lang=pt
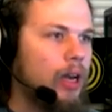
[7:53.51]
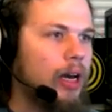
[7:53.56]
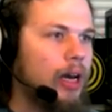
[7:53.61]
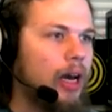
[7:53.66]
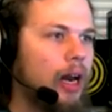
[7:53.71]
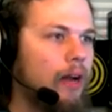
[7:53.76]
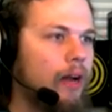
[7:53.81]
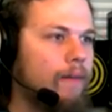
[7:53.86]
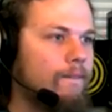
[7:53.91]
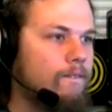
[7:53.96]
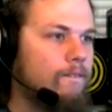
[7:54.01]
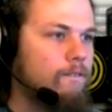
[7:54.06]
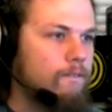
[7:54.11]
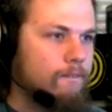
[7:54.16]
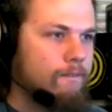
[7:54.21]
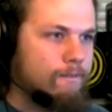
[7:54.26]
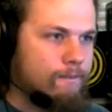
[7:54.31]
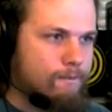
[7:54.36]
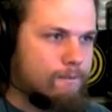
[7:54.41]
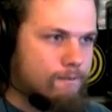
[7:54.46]
Ai, caralho.
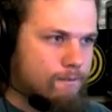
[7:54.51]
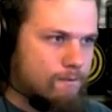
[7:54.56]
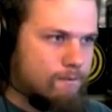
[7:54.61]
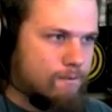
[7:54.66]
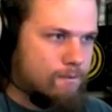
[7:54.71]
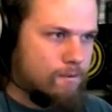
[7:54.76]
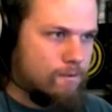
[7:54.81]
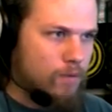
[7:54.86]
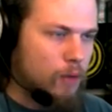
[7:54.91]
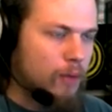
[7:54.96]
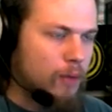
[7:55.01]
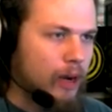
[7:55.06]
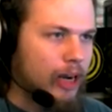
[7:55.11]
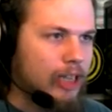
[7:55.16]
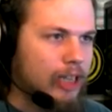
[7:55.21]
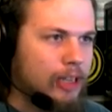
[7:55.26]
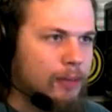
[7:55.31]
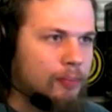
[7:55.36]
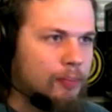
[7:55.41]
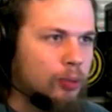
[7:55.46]
Vou pegar
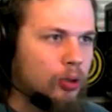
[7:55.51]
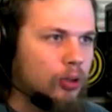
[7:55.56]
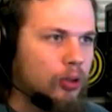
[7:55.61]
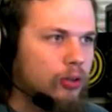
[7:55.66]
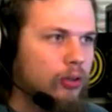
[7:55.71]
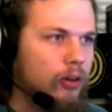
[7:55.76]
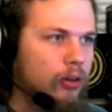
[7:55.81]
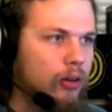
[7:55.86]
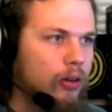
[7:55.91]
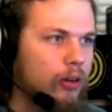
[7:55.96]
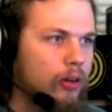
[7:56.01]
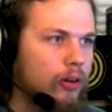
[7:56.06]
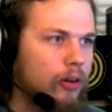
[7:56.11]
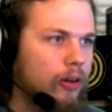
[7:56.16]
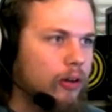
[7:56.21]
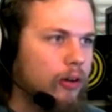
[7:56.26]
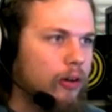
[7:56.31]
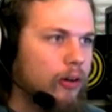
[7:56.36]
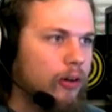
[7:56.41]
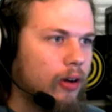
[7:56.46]
esse puto.
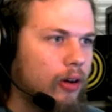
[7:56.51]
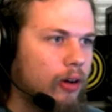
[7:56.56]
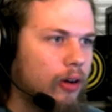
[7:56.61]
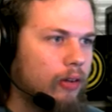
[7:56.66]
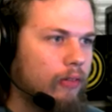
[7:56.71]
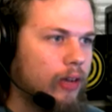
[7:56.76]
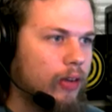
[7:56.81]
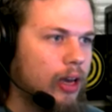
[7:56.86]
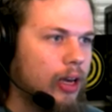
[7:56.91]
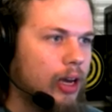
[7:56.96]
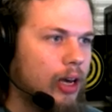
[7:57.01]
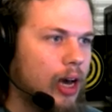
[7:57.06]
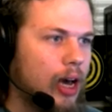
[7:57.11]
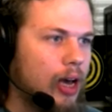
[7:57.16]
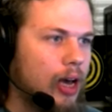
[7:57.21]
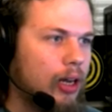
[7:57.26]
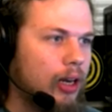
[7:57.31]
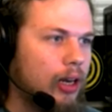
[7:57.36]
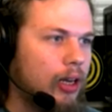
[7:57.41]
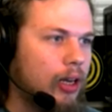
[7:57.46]
Vem
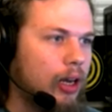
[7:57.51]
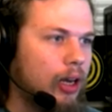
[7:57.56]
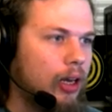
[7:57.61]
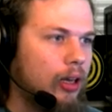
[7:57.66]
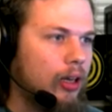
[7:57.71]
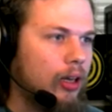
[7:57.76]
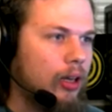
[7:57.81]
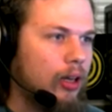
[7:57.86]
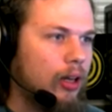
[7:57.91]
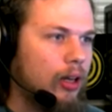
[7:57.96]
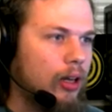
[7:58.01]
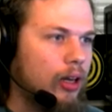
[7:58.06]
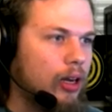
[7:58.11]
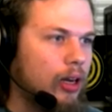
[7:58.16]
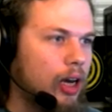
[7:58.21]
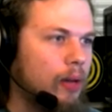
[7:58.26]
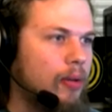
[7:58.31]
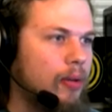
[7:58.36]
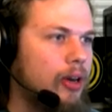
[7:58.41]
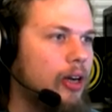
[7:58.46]
cá, gringuei. See you later, bro.
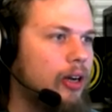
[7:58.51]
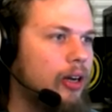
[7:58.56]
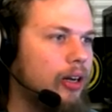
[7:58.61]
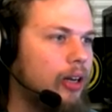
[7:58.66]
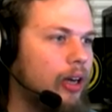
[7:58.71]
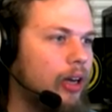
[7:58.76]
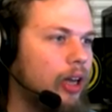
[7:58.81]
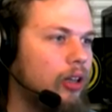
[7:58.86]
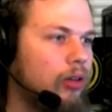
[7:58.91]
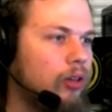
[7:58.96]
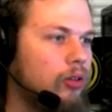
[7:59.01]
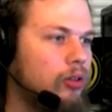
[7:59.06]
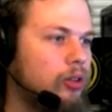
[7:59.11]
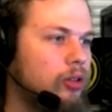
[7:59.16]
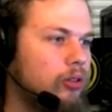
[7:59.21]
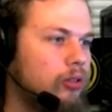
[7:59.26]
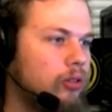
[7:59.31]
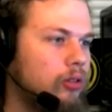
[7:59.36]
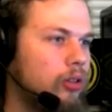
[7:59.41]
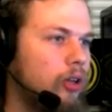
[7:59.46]
Come here, gringuei. Don't...
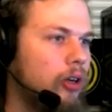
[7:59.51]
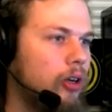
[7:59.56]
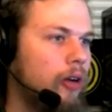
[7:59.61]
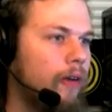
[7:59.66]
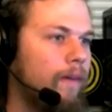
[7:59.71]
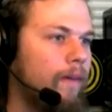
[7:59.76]
see